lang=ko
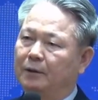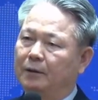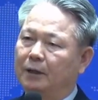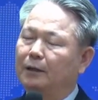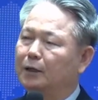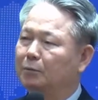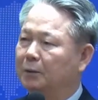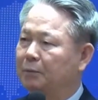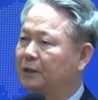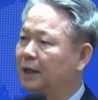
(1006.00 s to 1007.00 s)
하나님
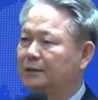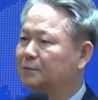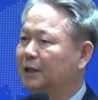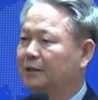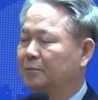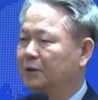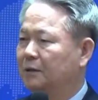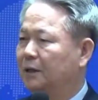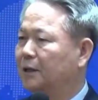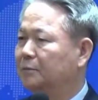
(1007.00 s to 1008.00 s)
앞에 따지면 안 됩니다.
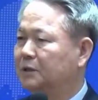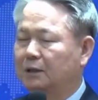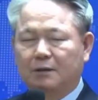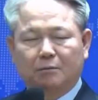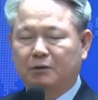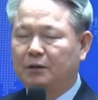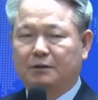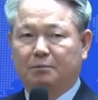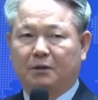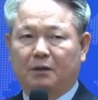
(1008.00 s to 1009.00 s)
하나님 제가
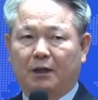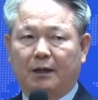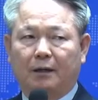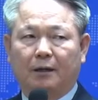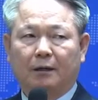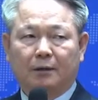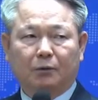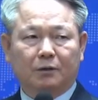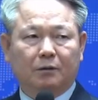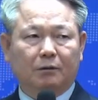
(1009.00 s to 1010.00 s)
잘못했습니다. 그리고
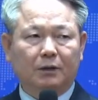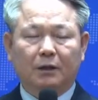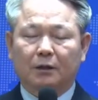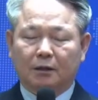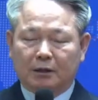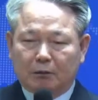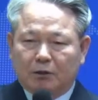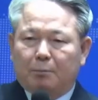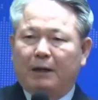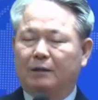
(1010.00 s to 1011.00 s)
그거를 그대로
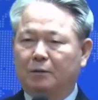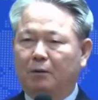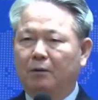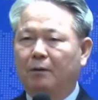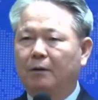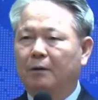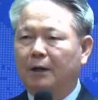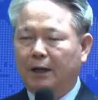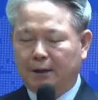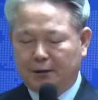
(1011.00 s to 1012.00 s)
다 받고
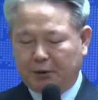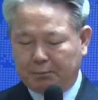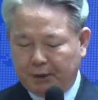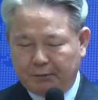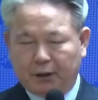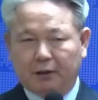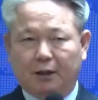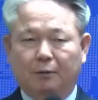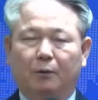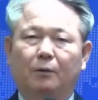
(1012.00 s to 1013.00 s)
하나님 앞에
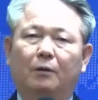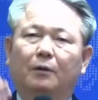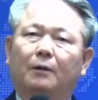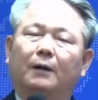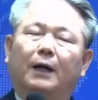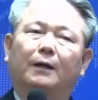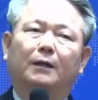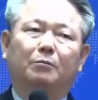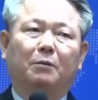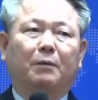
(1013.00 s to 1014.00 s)
회개하고
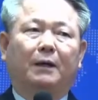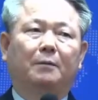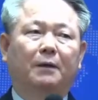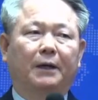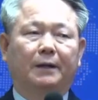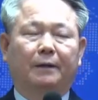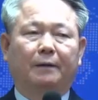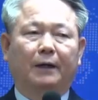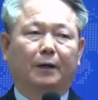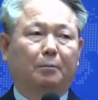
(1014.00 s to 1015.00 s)
하나님을 바라봐야 돼요.
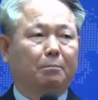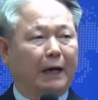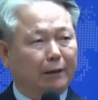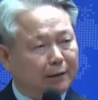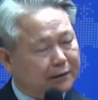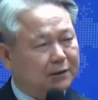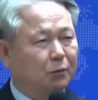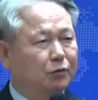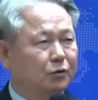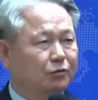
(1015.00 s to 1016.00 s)
하나님 반드시
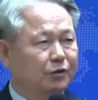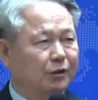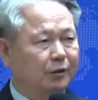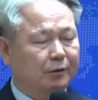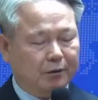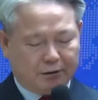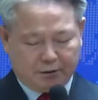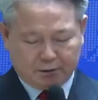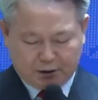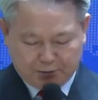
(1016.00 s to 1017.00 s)
고쳐주셔요.
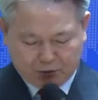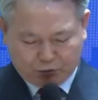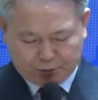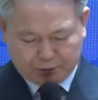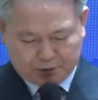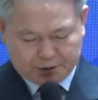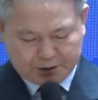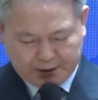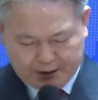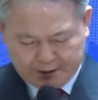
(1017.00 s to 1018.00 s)
그 다음에 두
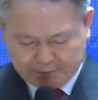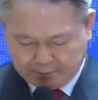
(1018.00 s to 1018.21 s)
번째,